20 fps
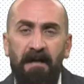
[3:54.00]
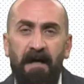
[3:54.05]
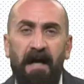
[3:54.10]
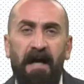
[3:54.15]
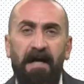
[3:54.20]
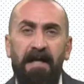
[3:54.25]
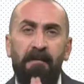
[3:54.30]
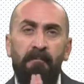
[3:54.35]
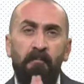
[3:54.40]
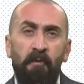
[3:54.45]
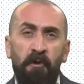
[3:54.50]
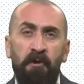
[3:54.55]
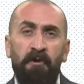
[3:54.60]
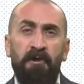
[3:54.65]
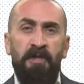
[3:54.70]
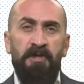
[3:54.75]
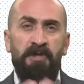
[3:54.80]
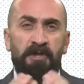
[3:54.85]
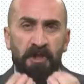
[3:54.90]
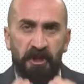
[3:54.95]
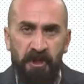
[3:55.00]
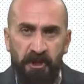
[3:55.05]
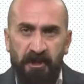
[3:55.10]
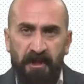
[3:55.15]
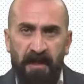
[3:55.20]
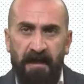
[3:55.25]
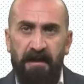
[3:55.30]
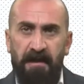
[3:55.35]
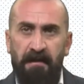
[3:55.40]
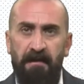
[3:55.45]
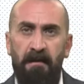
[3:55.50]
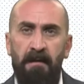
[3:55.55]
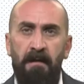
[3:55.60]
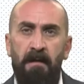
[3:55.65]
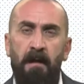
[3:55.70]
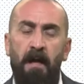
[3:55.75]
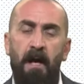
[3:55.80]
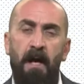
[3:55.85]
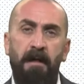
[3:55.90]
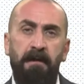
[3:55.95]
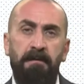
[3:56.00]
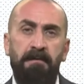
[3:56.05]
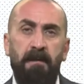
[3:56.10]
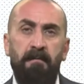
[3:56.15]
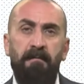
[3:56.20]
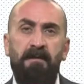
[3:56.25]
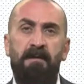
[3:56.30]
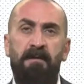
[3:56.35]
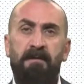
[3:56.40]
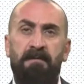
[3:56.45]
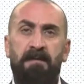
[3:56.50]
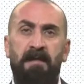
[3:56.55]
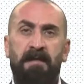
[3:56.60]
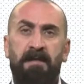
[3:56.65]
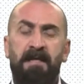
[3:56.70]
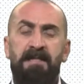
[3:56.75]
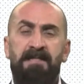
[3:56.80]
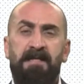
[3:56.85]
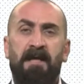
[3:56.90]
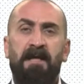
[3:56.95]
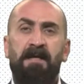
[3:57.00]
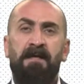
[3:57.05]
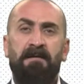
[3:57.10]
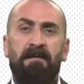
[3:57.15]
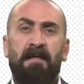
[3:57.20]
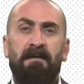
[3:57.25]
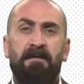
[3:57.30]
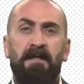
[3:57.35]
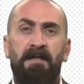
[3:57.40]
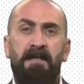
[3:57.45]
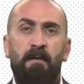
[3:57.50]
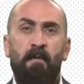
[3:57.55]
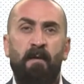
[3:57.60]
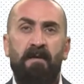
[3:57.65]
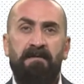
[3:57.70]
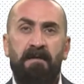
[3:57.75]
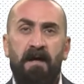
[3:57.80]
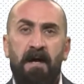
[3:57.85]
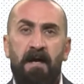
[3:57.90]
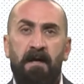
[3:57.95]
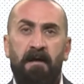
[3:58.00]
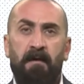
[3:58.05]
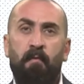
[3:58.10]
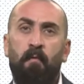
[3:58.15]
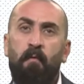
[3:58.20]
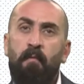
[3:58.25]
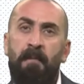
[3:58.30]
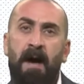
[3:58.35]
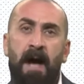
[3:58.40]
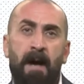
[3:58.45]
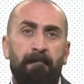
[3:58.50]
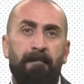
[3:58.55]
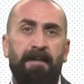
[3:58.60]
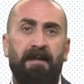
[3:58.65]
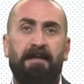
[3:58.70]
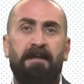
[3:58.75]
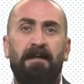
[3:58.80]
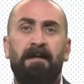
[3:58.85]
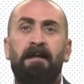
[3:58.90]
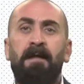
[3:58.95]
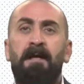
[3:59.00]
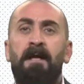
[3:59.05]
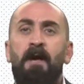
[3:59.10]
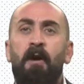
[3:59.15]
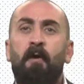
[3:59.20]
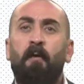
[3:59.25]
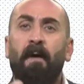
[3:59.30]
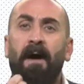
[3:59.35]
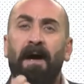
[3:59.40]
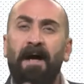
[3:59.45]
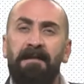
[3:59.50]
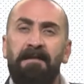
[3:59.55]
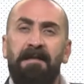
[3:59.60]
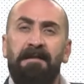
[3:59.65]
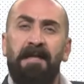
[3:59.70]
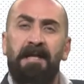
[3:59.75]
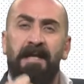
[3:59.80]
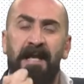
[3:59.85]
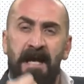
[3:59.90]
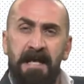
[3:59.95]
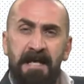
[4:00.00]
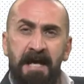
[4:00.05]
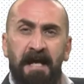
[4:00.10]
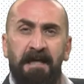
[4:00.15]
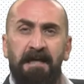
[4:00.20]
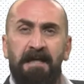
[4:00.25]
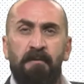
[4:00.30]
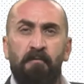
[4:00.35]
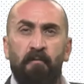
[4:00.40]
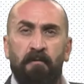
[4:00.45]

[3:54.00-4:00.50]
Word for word: على منتج يشتغل اكثر من التركيز على انك تعطيني وثائق ومحبكه وعاده لا يعني انه